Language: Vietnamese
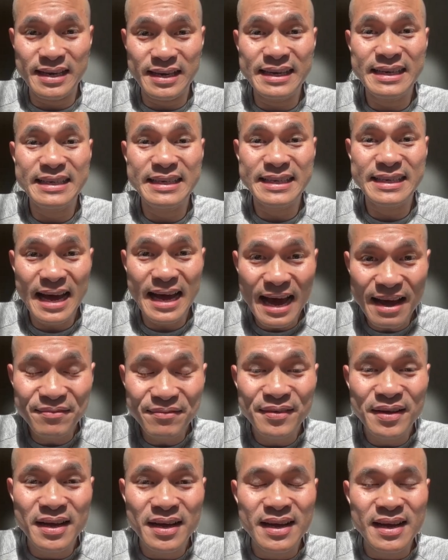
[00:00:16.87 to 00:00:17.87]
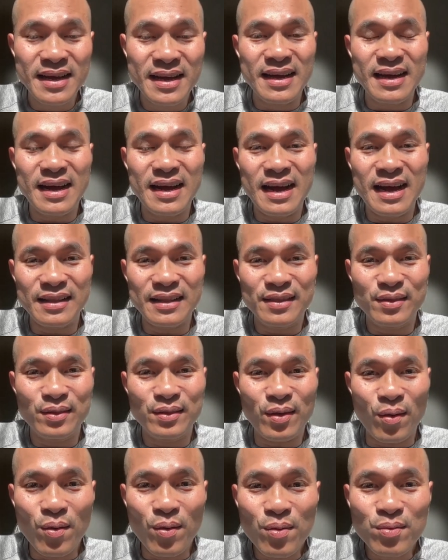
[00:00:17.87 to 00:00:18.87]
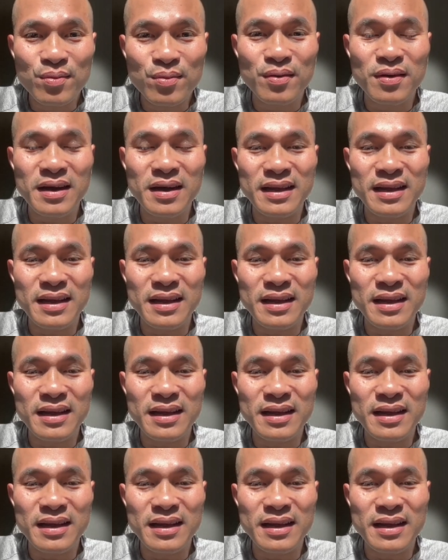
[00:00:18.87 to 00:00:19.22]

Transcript: ETF à, tốt